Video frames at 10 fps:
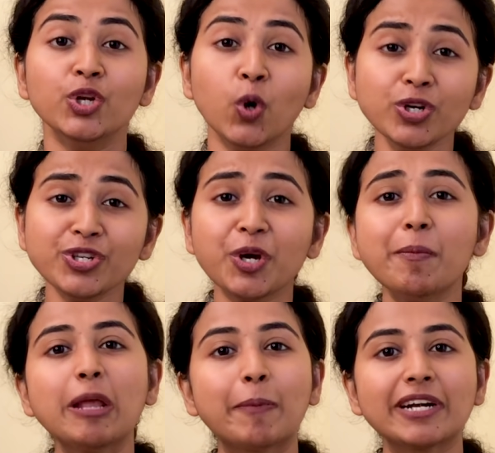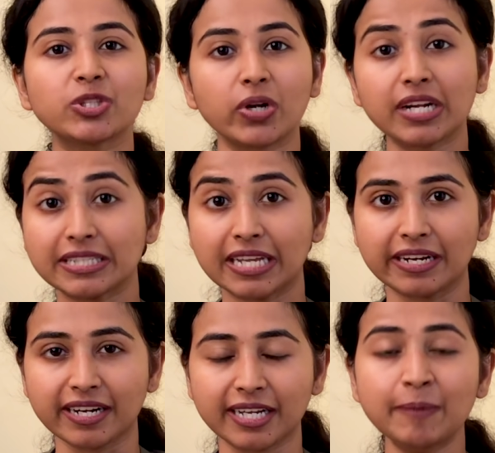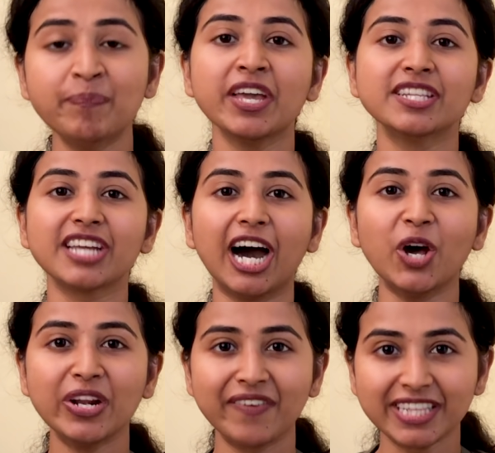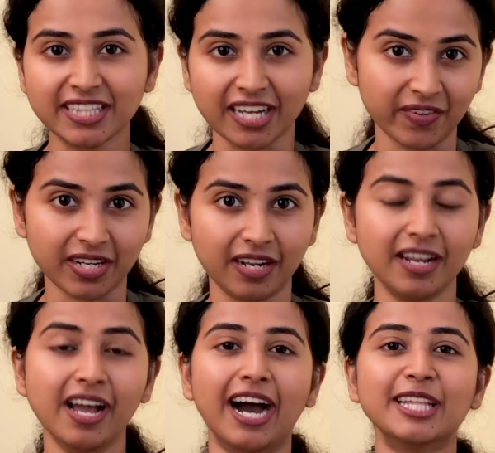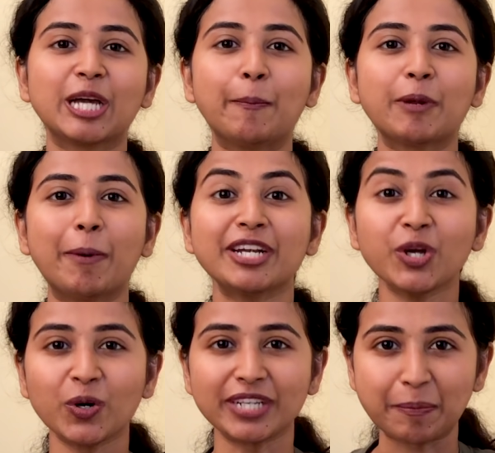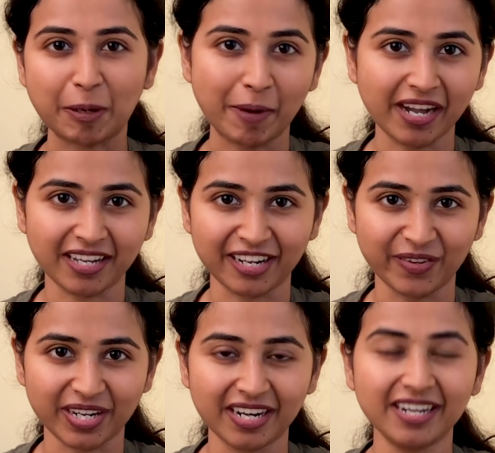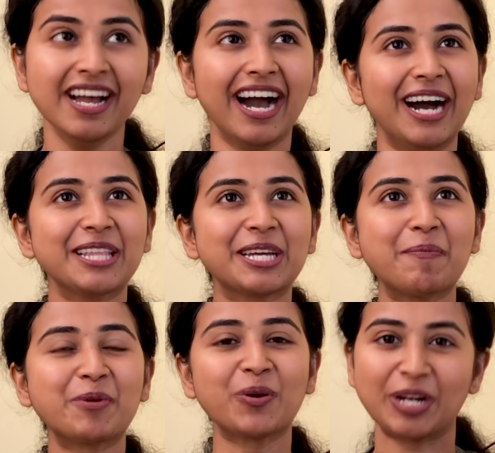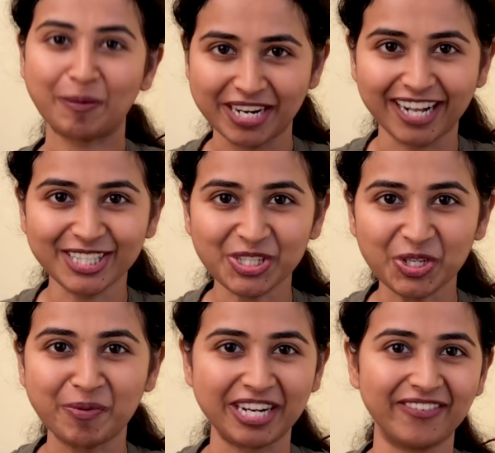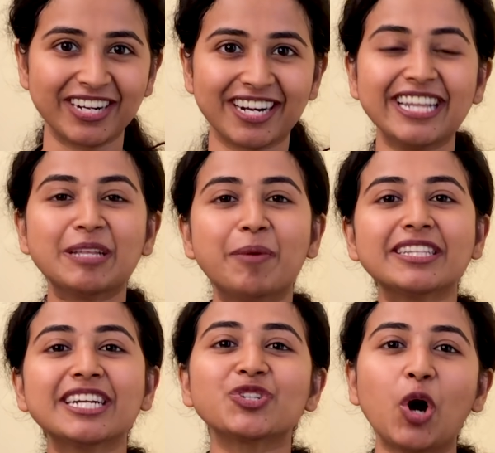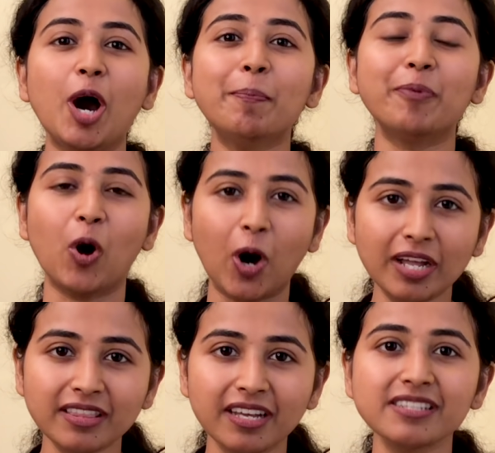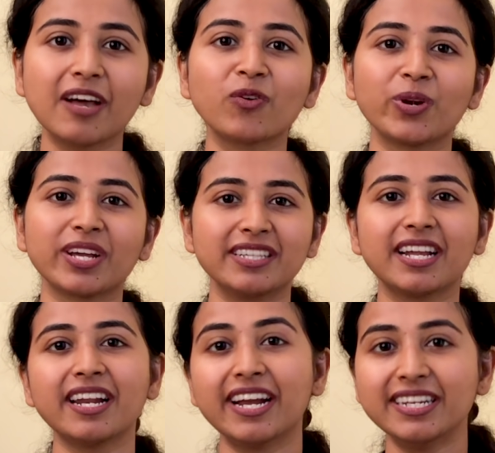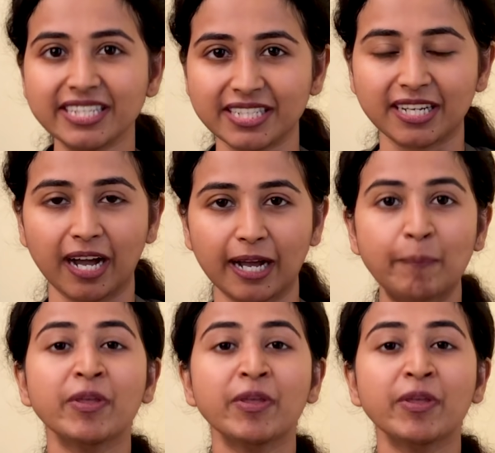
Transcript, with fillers: நூற்றுக்கும் மேற்பட்ட தொடர்கதைகள் இருக்குது சாரு நிவேதிதா அவர்கள் அதுக்கப்புறம் பட்டுக்கோட்டை பிரபாகரன் அவர்கள் அதுக்கப்புறம் நம்ம ராஜேஷ்குமார் அவர்கள் இந்த மாதிரி டாப் ஆத்தர்ஸ் அவங்களோட கதைகளை எழுதிட்டுருக்காங்க